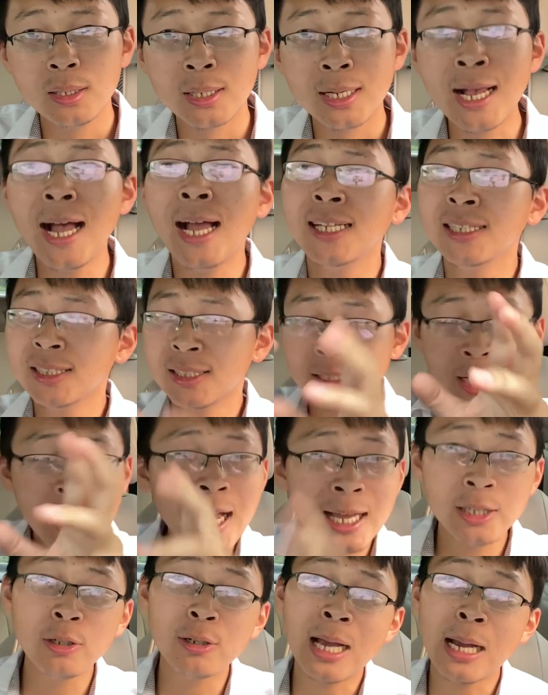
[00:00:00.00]
看
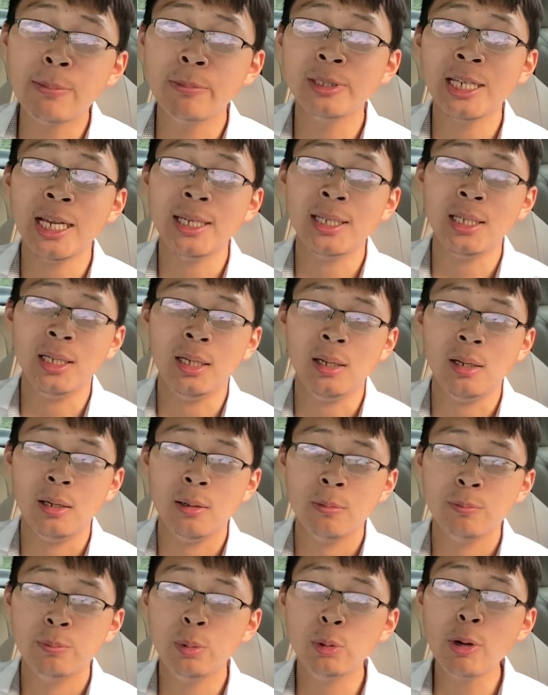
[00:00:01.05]
看都看不见你，
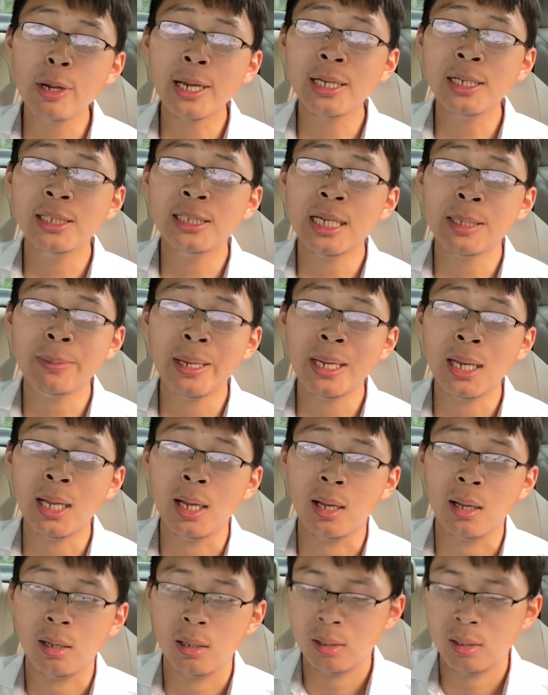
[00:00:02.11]
不会跟你见面的。